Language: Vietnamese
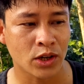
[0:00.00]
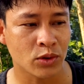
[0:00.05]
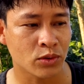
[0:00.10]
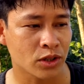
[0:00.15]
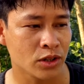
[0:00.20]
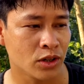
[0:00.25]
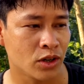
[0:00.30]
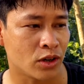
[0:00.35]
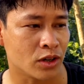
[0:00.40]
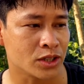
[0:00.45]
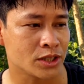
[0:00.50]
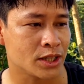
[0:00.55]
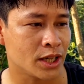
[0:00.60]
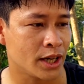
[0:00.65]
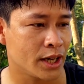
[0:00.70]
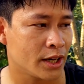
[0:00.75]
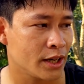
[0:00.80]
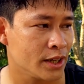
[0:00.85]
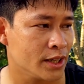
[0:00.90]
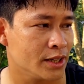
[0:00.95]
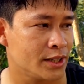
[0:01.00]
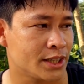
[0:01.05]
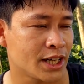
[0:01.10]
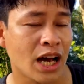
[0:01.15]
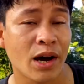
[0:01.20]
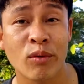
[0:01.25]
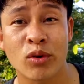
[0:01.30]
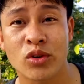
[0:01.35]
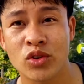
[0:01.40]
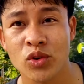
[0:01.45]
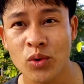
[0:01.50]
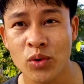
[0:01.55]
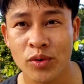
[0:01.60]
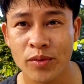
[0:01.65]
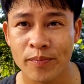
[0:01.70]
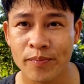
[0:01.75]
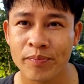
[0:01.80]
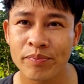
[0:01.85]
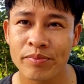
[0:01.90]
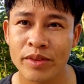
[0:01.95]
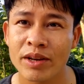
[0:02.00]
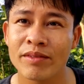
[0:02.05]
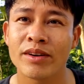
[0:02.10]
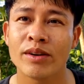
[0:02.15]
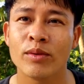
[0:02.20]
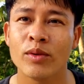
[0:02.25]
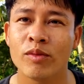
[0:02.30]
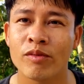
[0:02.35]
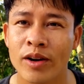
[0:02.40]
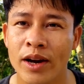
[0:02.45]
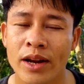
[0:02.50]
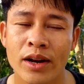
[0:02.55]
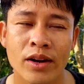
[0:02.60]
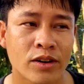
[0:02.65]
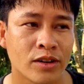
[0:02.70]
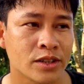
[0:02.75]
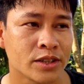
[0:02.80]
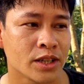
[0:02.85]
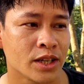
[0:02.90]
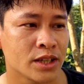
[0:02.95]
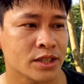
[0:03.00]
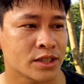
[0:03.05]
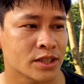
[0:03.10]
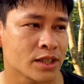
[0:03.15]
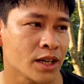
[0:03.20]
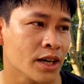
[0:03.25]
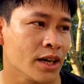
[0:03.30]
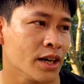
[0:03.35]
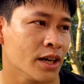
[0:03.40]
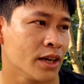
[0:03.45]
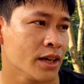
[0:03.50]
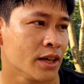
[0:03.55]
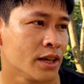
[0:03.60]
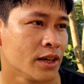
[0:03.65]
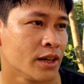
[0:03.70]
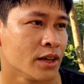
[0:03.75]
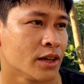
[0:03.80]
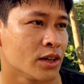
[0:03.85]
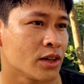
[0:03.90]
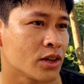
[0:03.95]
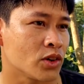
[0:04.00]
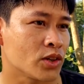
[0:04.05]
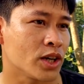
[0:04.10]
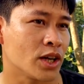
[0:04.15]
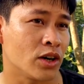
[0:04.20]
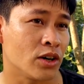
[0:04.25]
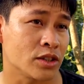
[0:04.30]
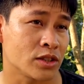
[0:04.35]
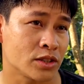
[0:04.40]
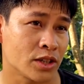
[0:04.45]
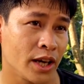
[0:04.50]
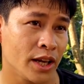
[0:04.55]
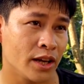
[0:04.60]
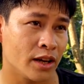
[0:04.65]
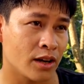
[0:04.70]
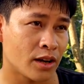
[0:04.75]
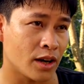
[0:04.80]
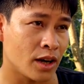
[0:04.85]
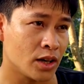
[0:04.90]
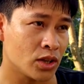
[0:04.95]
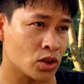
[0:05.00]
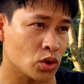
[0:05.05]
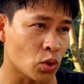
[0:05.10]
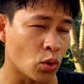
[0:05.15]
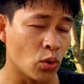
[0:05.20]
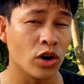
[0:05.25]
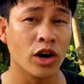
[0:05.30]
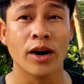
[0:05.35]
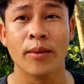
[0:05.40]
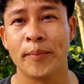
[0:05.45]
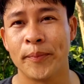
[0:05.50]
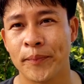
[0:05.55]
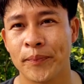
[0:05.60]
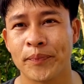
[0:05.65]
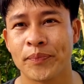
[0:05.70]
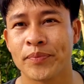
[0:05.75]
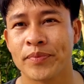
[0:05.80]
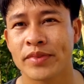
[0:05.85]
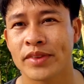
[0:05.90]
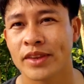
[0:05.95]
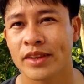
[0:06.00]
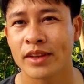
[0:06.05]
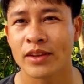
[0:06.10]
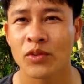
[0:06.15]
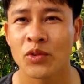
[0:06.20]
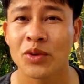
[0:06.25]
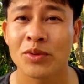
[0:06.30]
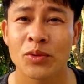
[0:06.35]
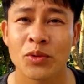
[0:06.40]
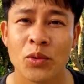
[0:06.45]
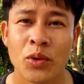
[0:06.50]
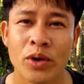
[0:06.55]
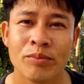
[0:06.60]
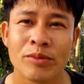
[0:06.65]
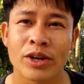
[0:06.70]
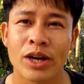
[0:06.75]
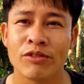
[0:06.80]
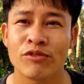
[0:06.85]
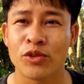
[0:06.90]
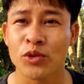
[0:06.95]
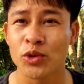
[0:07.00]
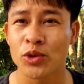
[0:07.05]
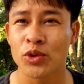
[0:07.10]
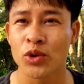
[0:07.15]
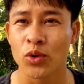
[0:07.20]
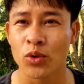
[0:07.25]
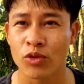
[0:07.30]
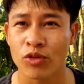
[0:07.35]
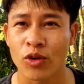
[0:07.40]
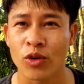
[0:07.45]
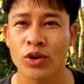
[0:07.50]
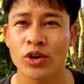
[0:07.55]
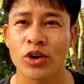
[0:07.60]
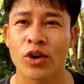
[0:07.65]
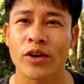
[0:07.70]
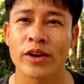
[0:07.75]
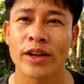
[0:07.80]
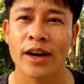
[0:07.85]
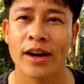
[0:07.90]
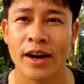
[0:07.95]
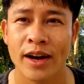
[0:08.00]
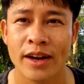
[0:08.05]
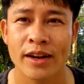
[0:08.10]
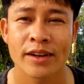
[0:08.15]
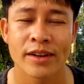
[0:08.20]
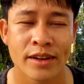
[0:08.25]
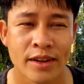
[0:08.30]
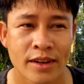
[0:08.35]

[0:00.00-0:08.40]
đầu tư họ sẽ đi xa một chút, đi về vùng ven, họ sẽ xây, có thể là họ xây những cái tổ hợp nguyên nguyên một cái khu, khu phố trò chẳng hạn.